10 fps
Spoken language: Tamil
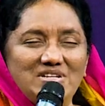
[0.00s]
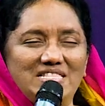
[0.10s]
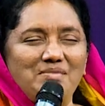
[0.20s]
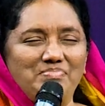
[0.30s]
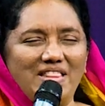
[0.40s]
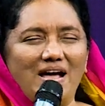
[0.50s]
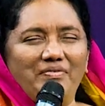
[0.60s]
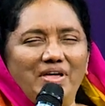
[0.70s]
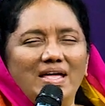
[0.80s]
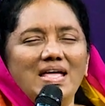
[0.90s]
நாமத்தில்
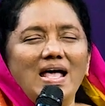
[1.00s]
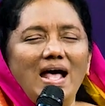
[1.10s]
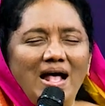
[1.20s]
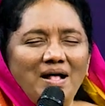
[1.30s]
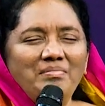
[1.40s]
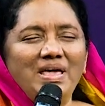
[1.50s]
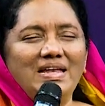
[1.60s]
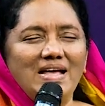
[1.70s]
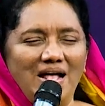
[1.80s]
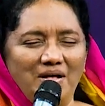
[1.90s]
பிதாவே
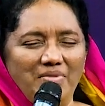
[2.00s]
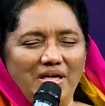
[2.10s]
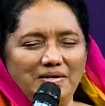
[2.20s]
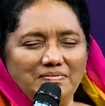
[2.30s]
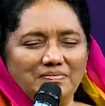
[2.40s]
ஆமேன் ஆமேன்